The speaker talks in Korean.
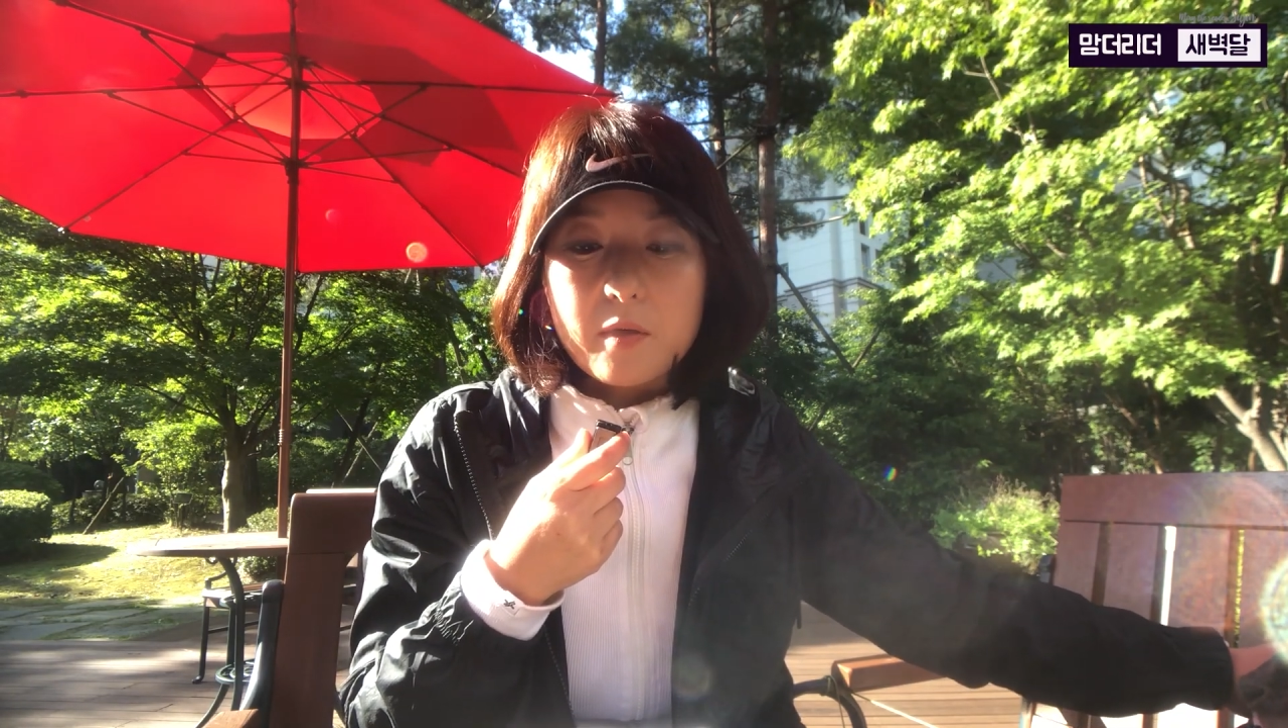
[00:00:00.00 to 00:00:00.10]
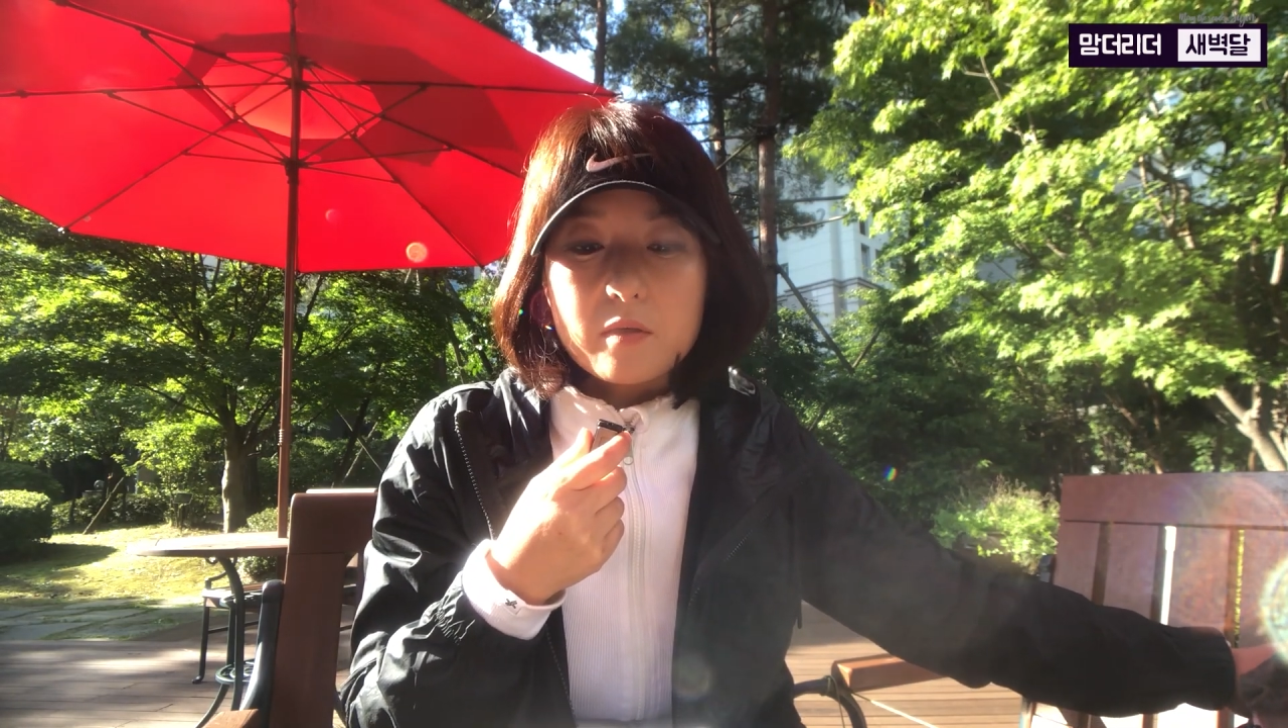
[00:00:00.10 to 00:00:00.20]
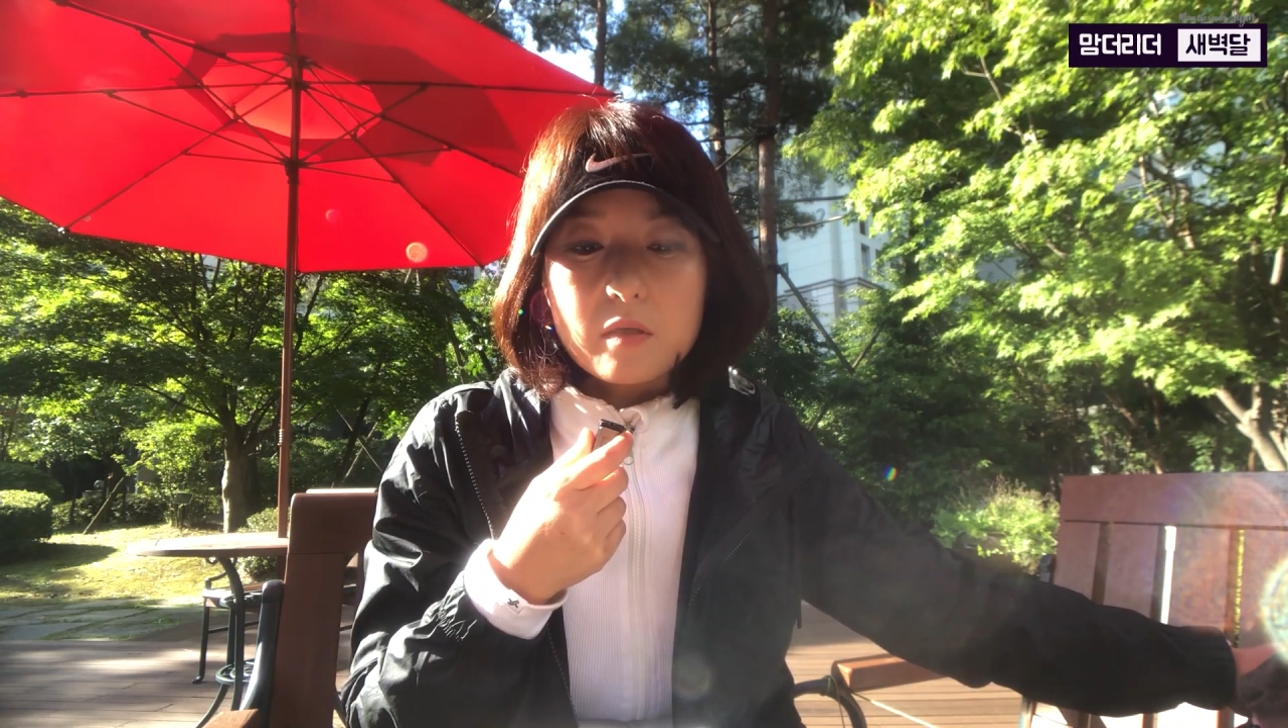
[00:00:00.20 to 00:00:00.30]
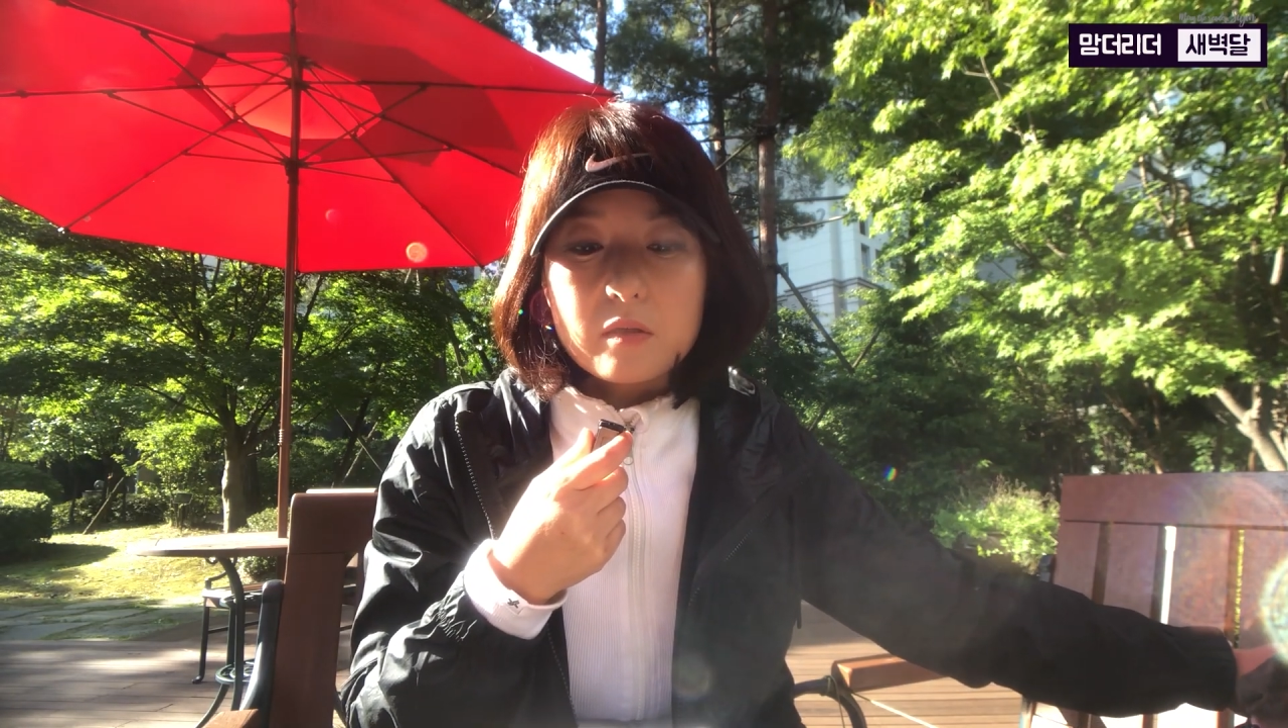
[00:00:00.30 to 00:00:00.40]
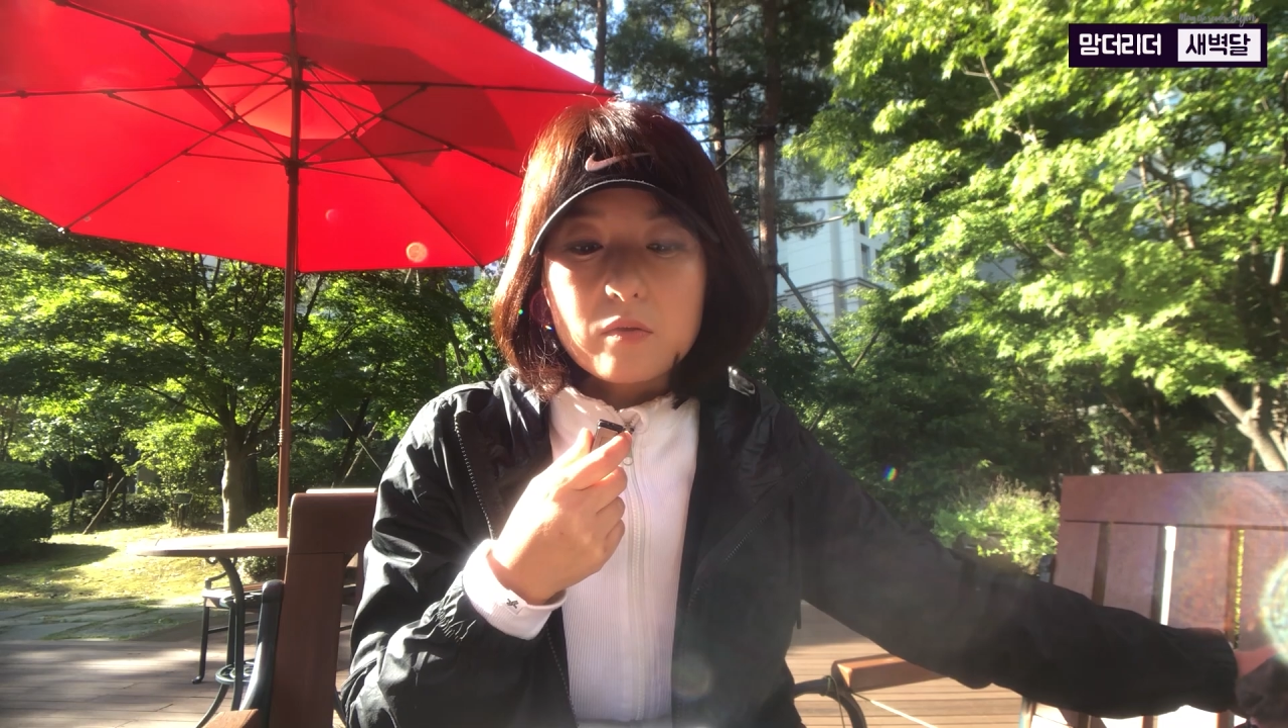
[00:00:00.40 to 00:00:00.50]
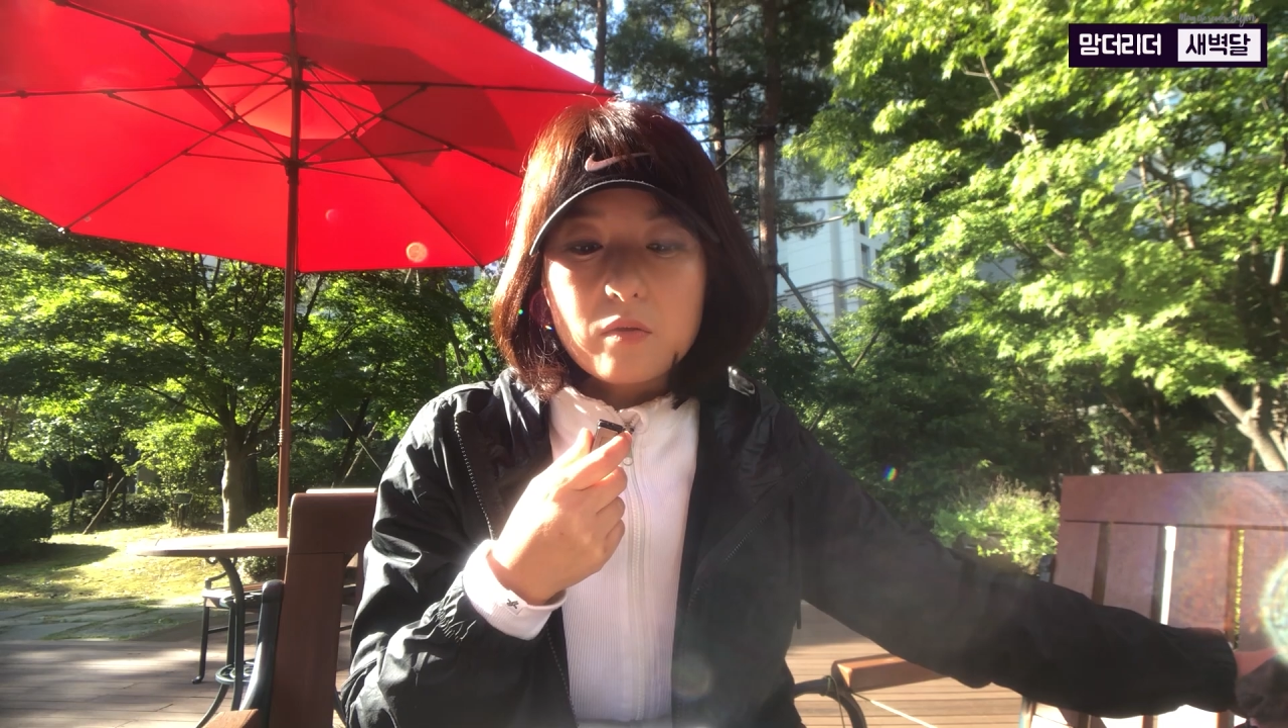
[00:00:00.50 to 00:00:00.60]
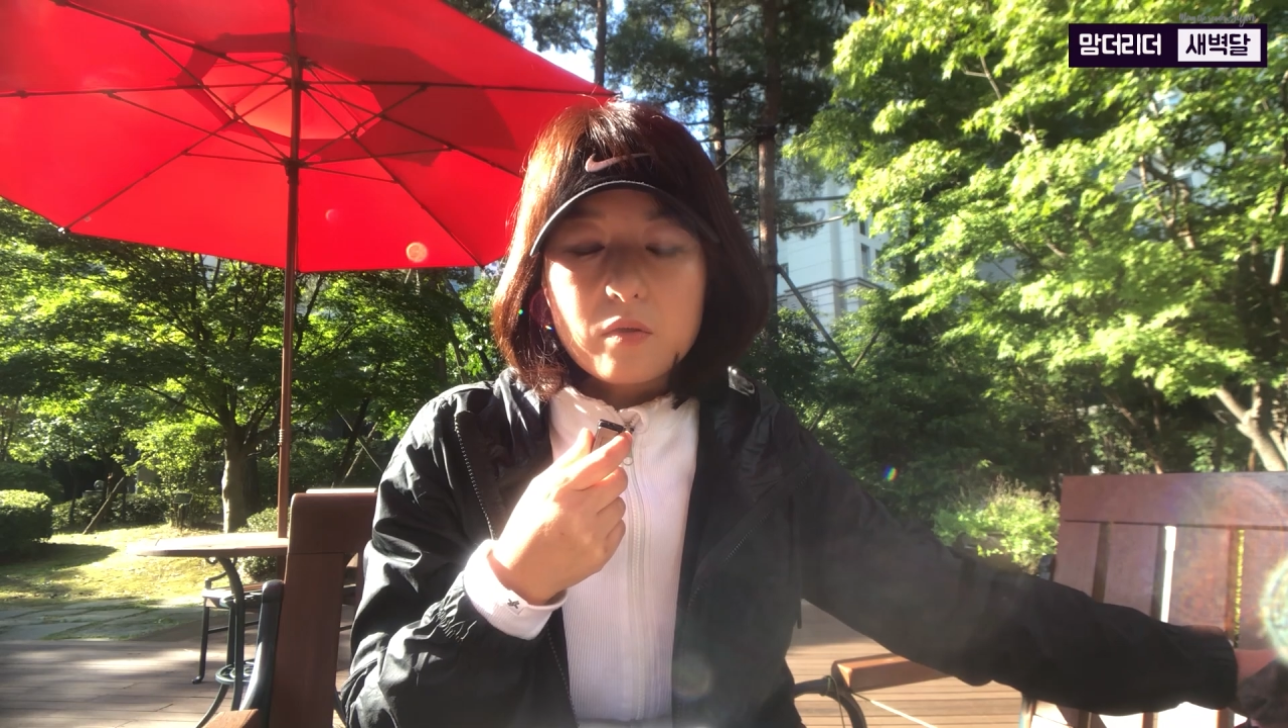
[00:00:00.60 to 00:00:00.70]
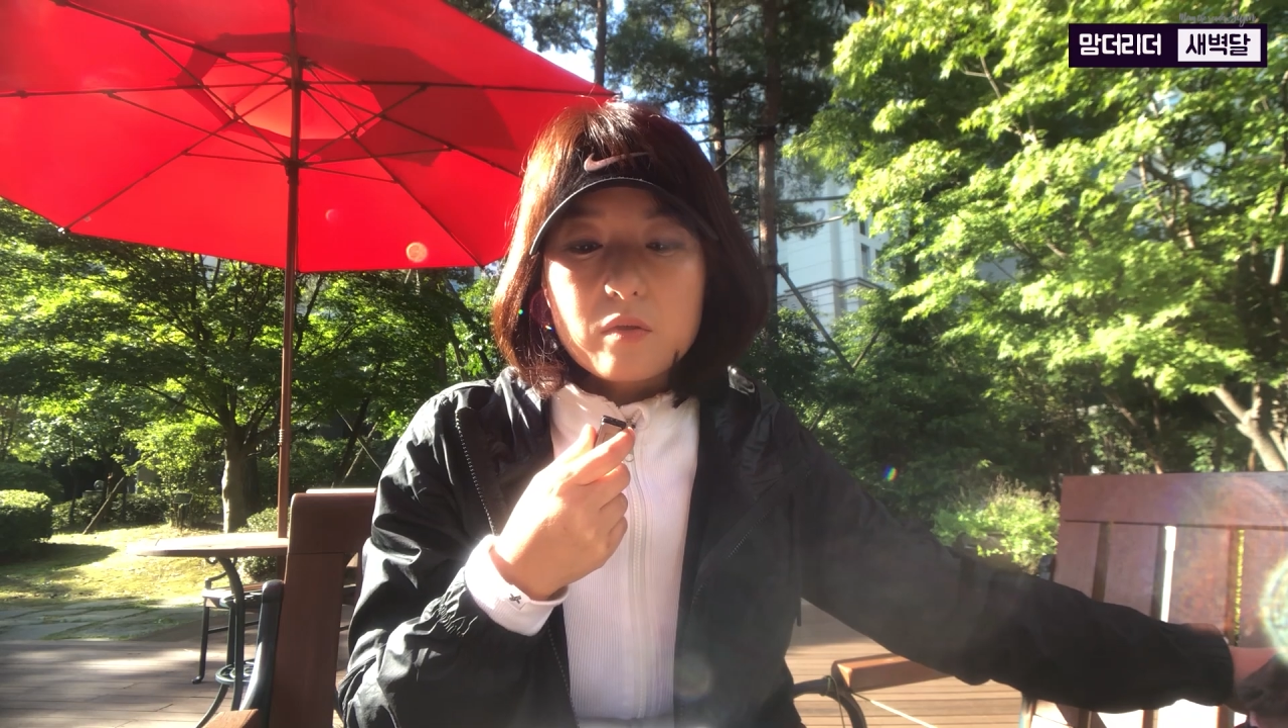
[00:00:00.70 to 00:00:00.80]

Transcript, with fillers: 반응하는 거.